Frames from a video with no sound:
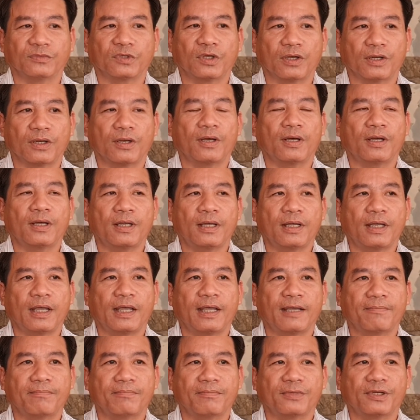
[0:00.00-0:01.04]
hồi đó
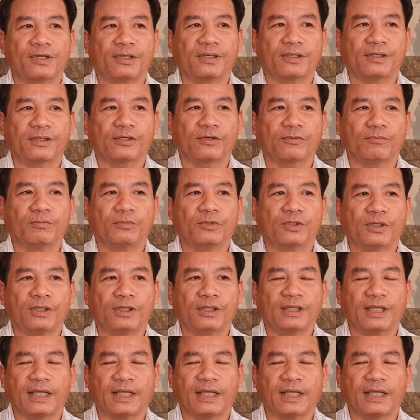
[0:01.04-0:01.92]
em cũng có